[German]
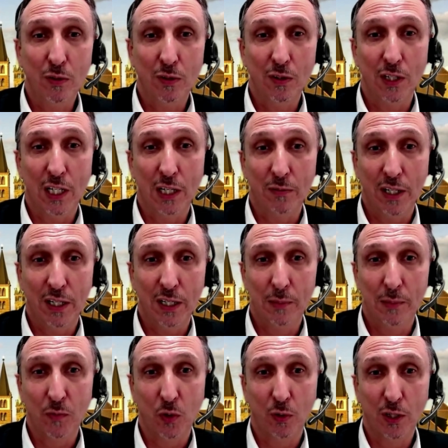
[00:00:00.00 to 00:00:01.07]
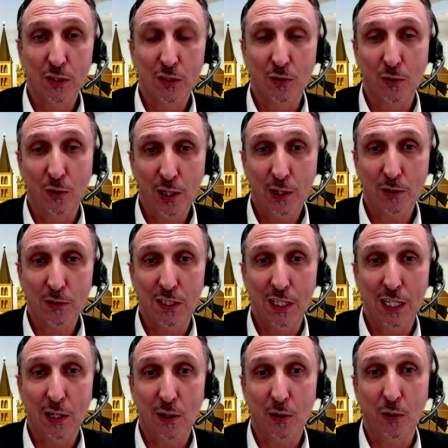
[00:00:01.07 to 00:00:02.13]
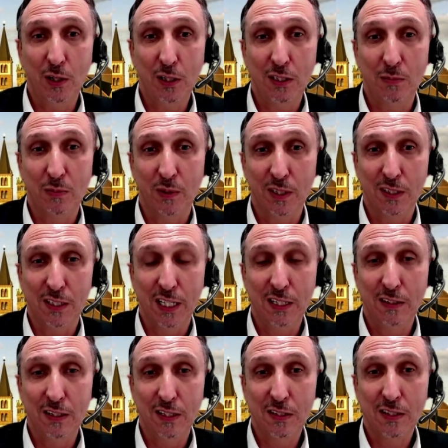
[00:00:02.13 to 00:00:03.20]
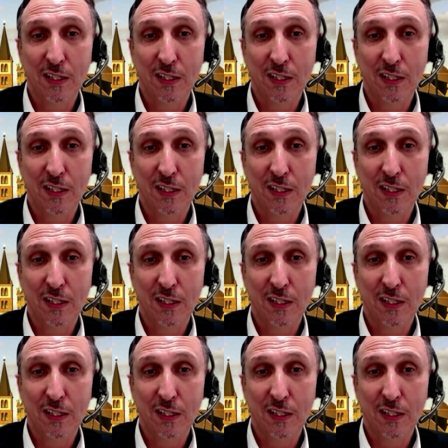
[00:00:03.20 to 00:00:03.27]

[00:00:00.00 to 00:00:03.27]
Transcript: aber ähm, Horst Neuhaus, der ja auch heute präsent ist,